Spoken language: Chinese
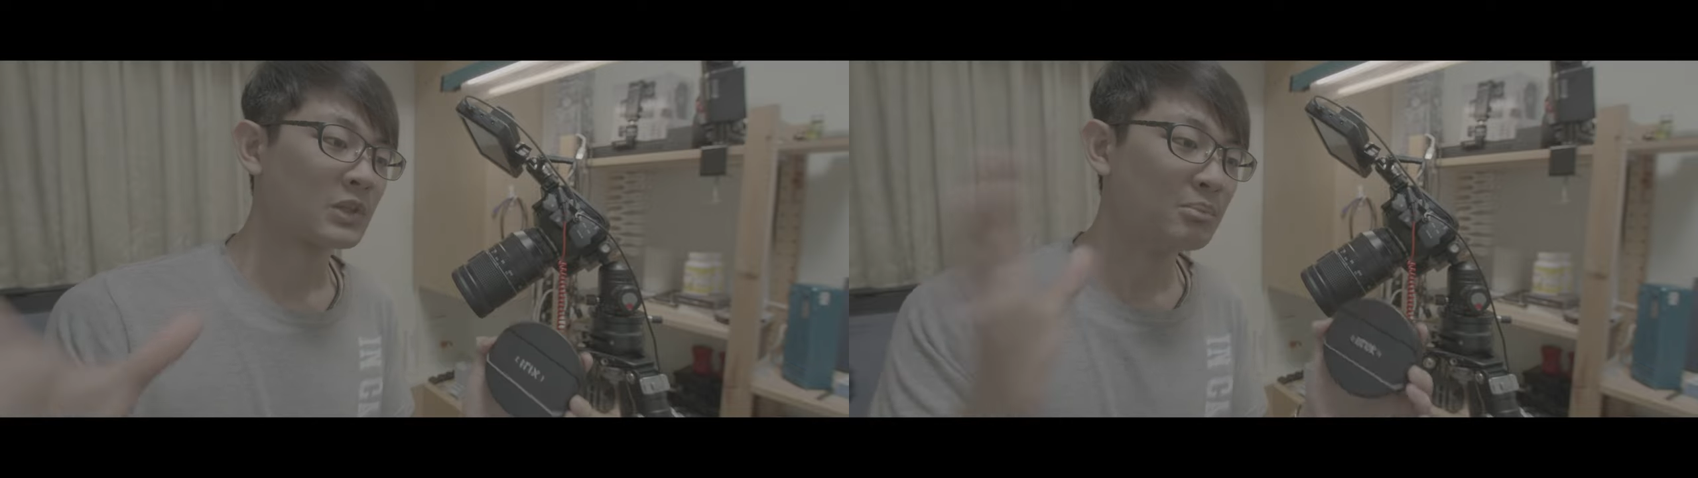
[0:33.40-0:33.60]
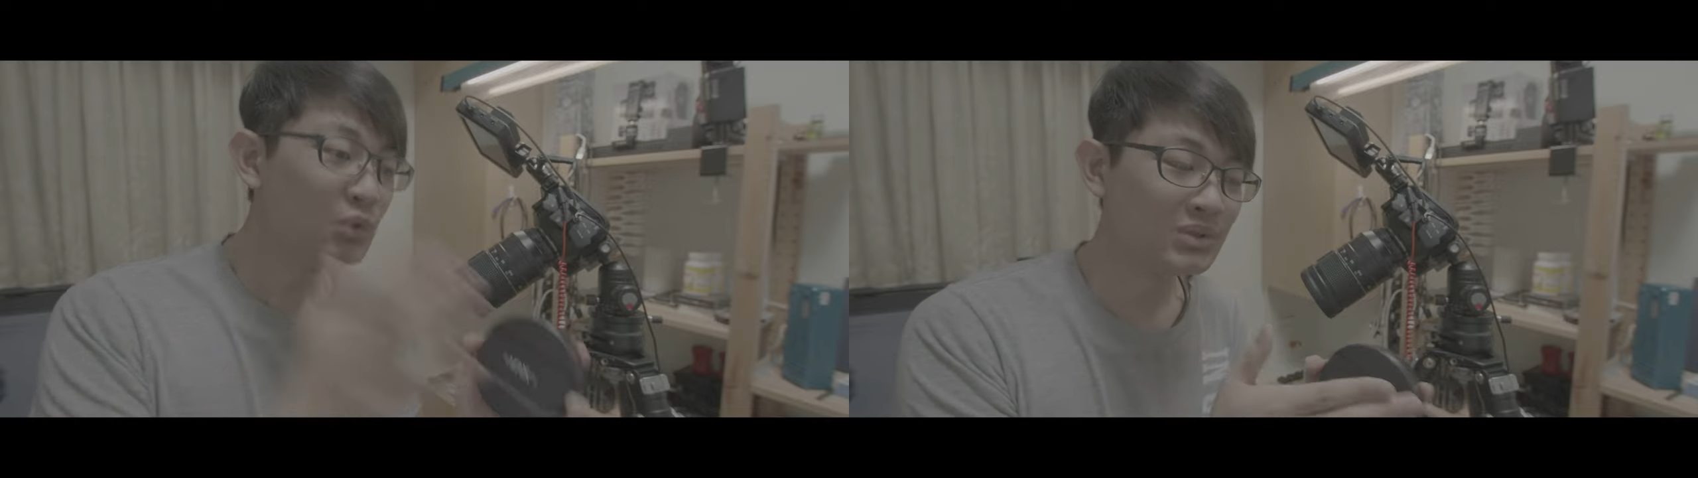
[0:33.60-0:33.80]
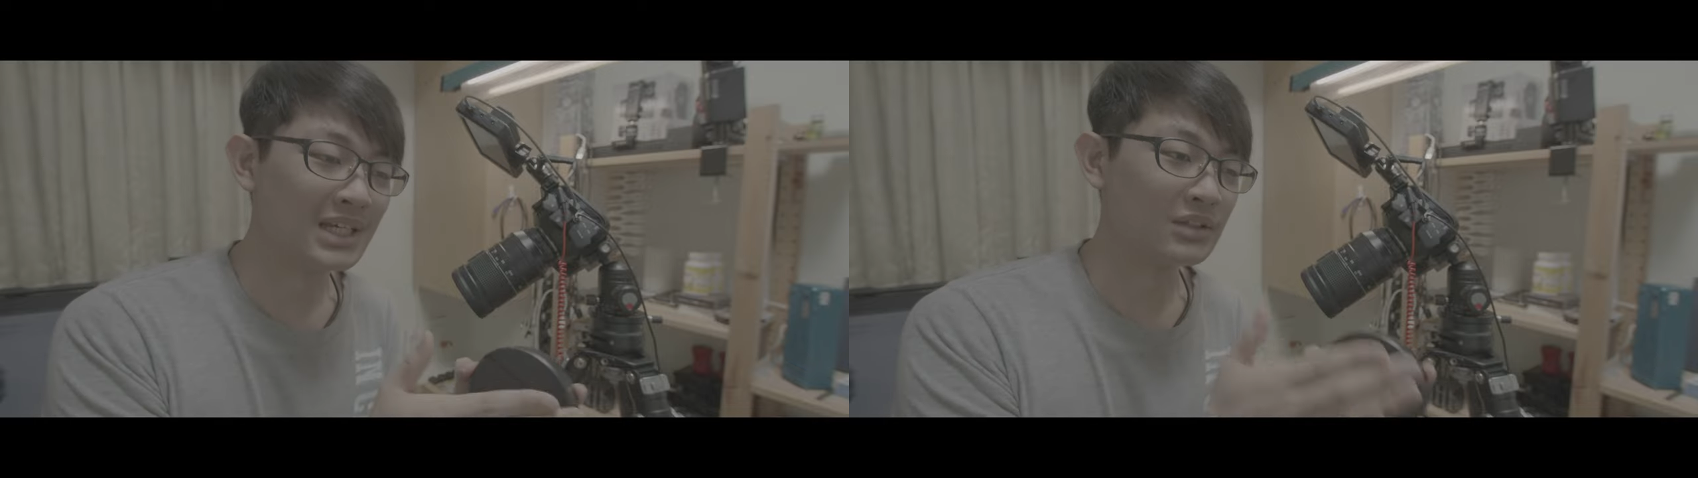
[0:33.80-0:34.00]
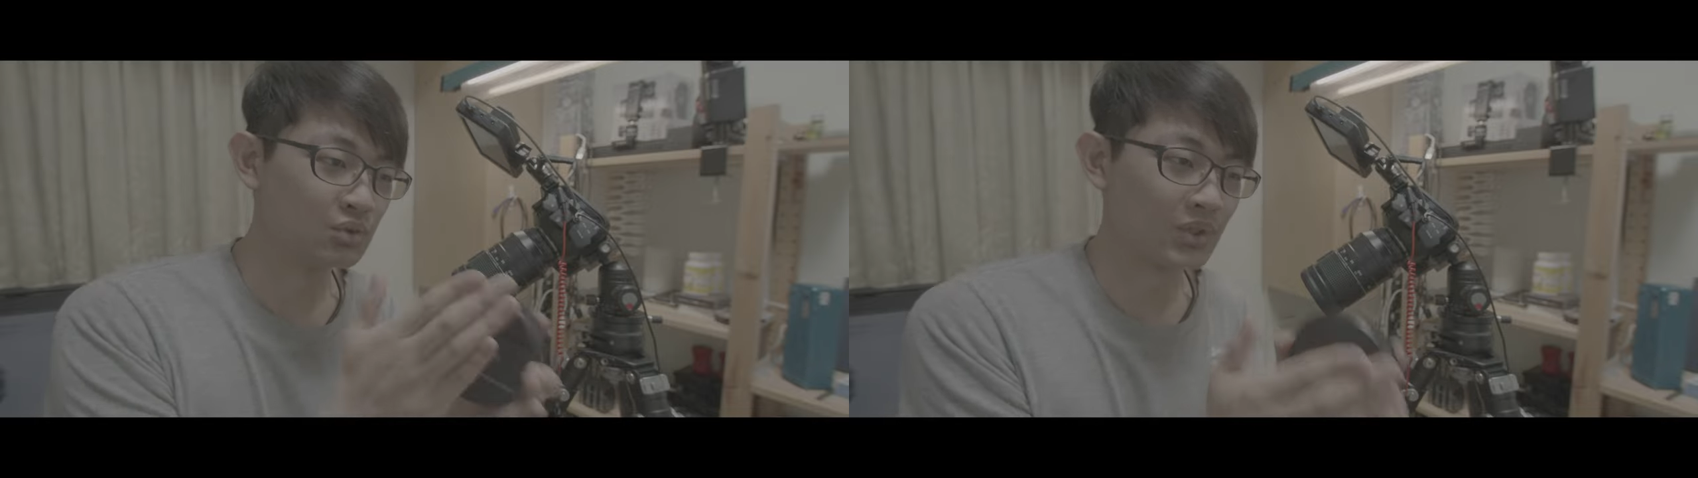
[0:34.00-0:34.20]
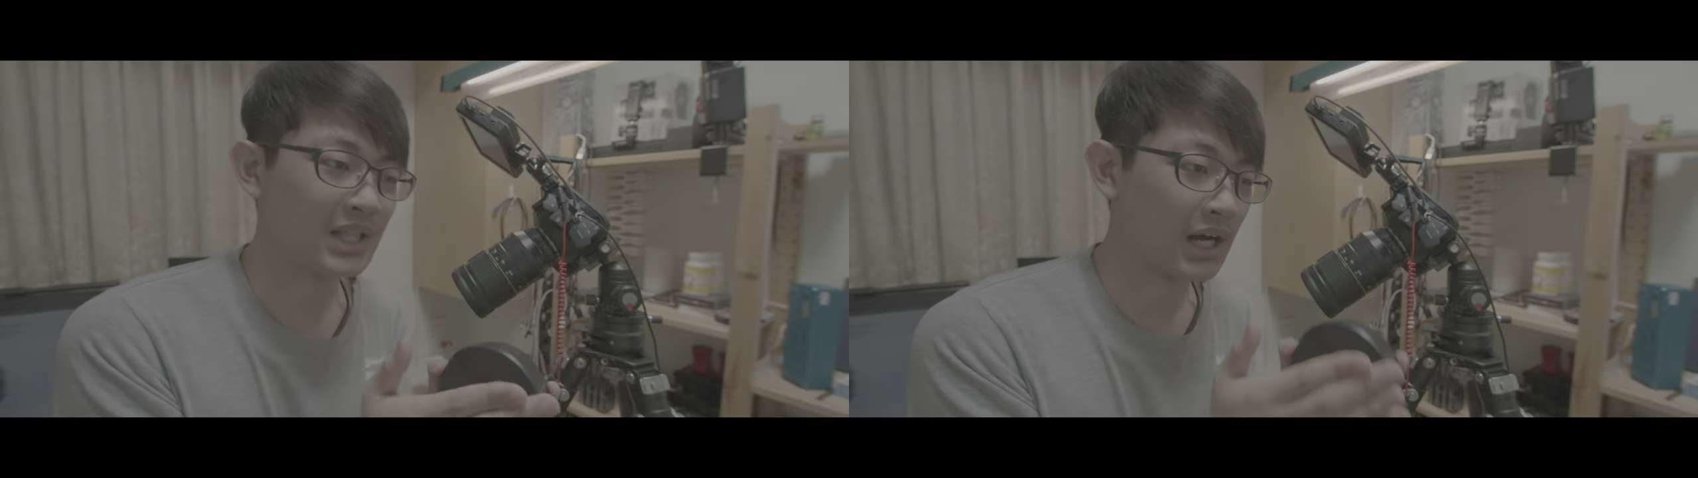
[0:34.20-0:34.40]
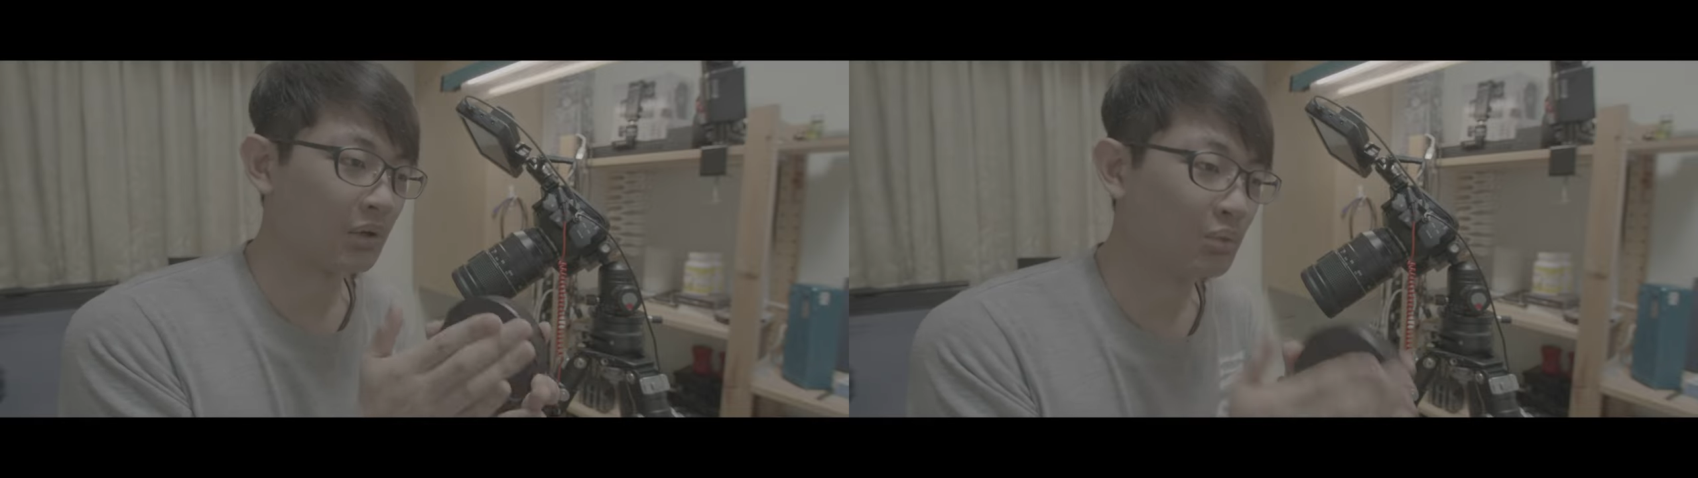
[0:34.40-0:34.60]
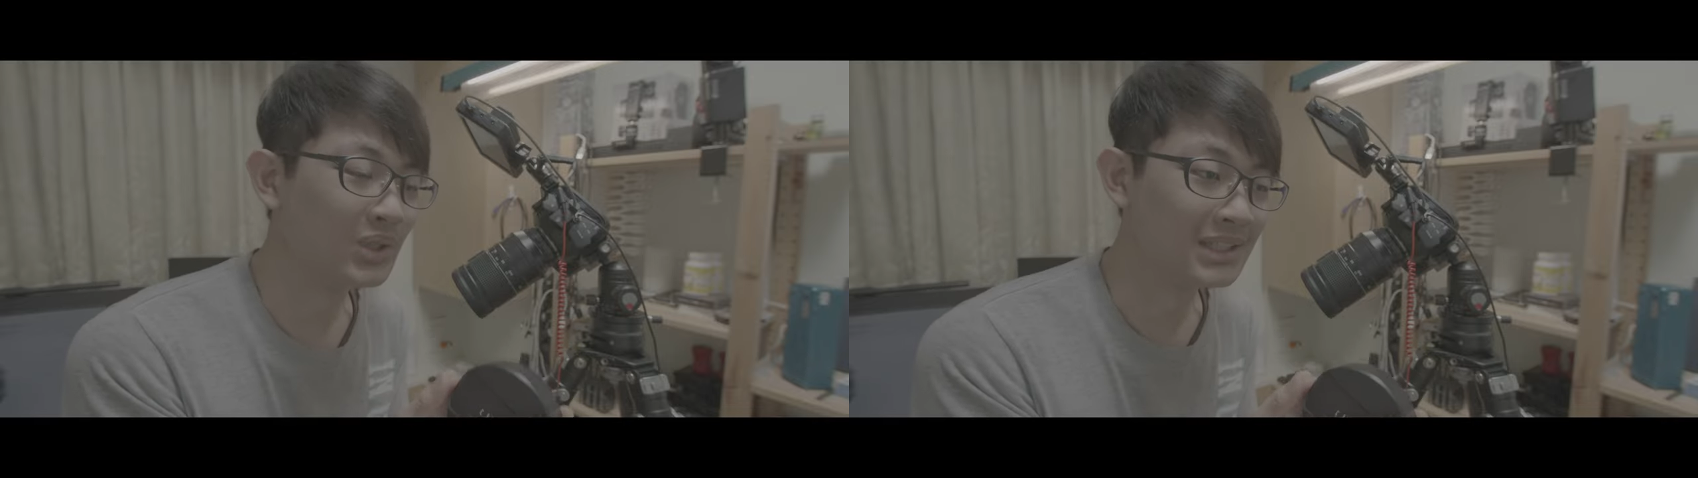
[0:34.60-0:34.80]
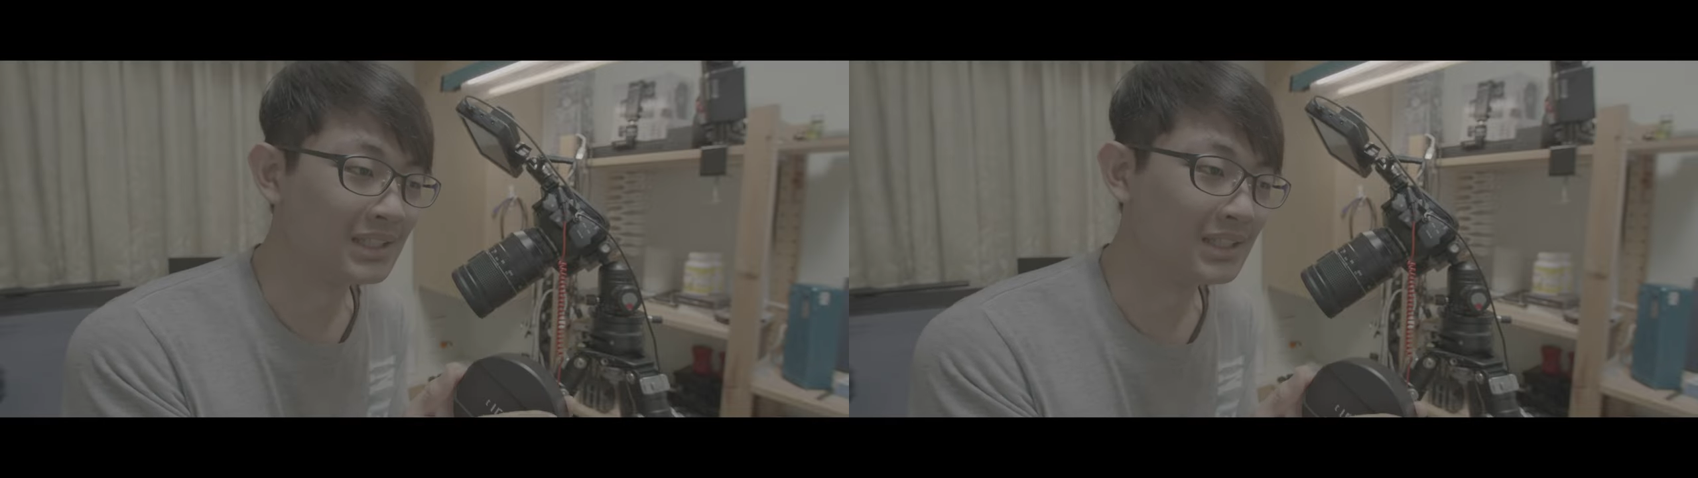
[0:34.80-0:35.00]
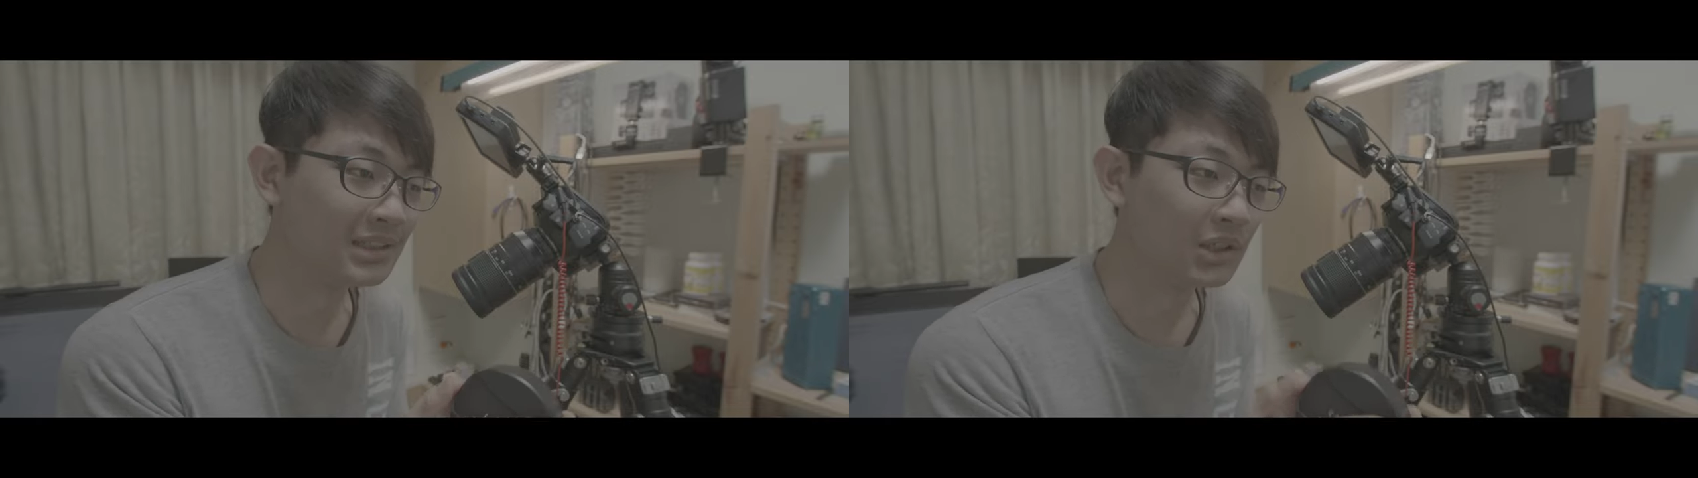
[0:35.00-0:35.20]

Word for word: 目前最大的问题，